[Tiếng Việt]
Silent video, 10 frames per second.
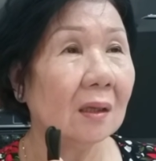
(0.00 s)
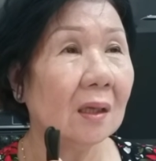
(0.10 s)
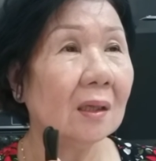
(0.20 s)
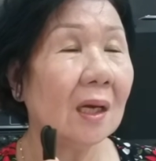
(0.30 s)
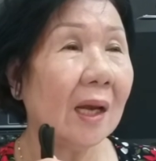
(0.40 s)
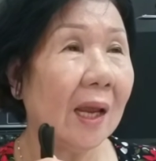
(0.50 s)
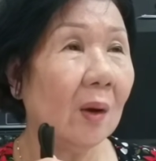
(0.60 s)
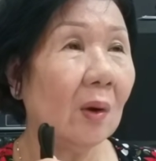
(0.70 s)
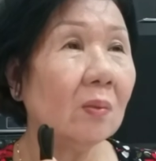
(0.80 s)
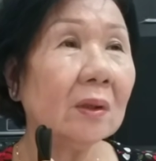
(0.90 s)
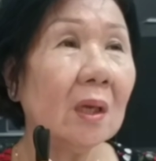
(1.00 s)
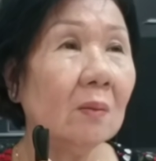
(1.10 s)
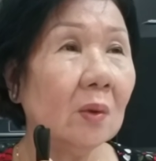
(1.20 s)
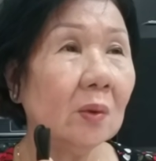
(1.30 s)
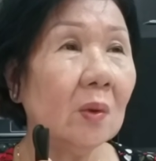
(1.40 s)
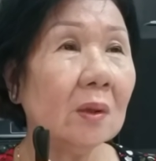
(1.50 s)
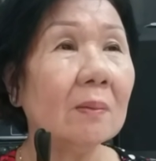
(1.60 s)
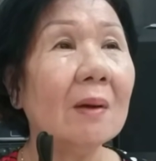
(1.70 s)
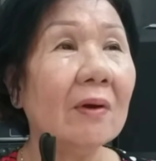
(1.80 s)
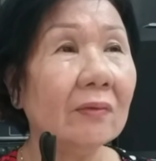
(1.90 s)
tiền ta nghèo không có tiền mua thuốc thì
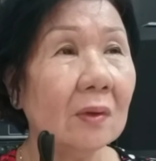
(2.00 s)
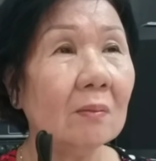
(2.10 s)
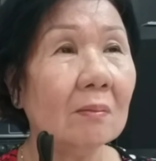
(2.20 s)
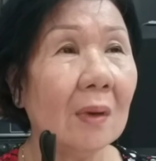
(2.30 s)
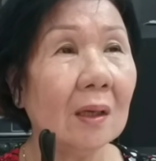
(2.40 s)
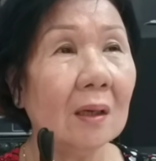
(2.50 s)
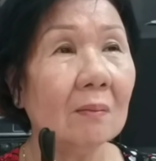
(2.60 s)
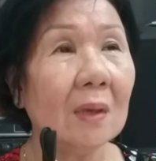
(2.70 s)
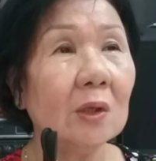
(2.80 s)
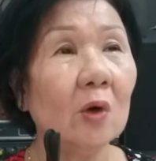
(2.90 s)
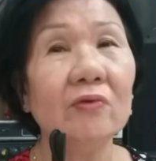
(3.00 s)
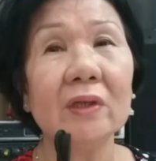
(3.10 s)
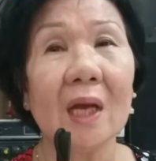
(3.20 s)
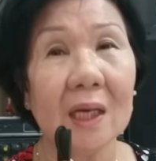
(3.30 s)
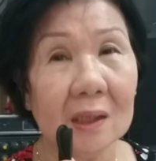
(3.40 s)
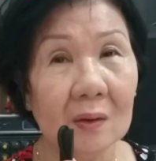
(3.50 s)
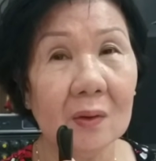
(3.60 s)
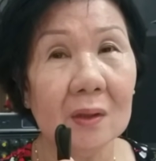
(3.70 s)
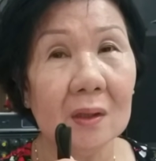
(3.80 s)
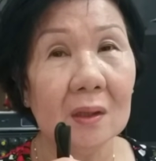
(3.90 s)
bác Ba thức may chủ với thầy
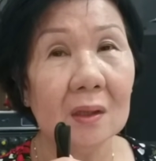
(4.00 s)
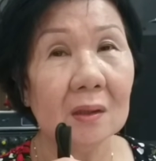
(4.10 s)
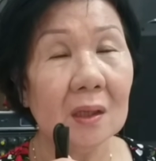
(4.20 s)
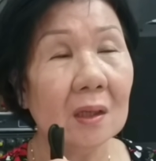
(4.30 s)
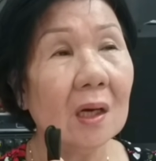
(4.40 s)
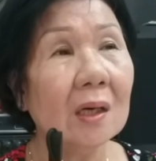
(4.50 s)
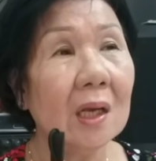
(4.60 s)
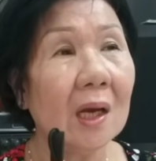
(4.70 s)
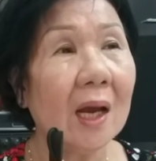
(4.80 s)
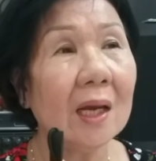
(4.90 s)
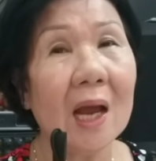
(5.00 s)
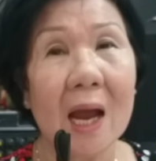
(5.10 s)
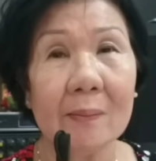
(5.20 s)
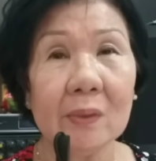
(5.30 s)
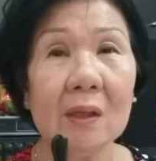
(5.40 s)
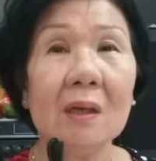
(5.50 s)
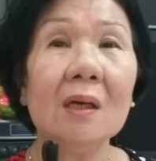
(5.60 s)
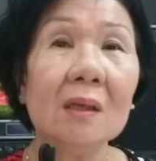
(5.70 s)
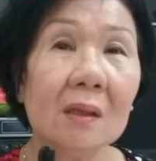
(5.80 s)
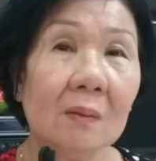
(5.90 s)
thôi. Thì cơ địa ai hạp thì nó
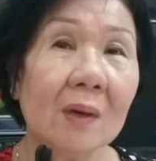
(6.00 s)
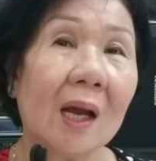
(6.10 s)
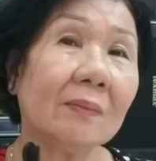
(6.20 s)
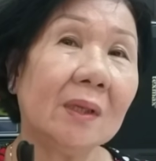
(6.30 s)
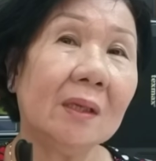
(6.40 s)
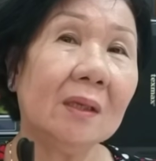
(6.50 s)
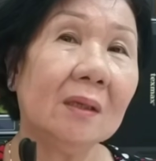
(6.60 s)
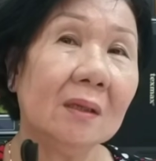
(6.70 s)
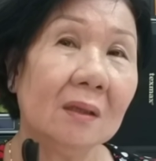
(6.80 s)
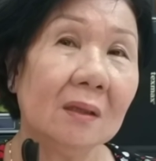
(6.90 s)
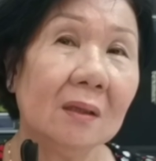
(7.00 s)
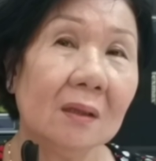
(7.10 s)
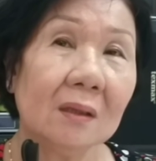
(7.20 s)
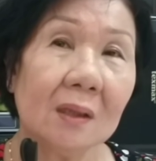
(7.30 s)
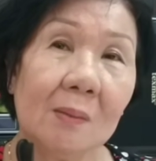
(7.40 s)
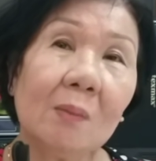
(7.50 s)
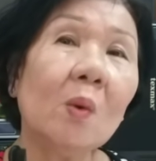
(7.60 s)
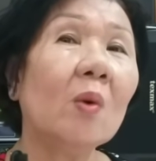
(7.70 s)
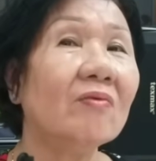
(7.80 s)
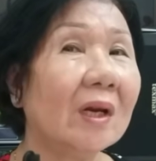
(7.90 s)
hết, không hạp thì bắt
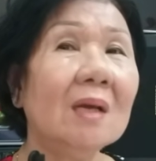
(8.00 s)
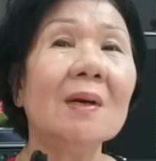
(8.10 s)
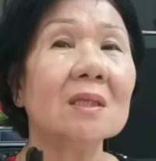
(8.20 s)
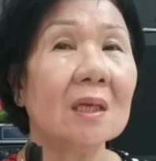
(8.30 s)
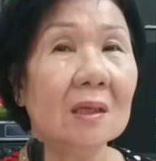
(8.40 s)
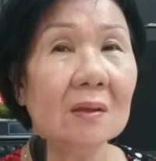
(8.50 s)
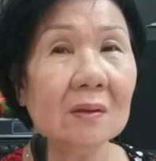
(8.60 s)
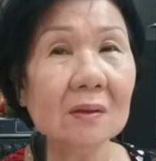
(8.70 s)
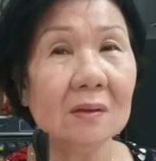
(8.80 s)
buộc cũng phải đi bác sĩ thôi.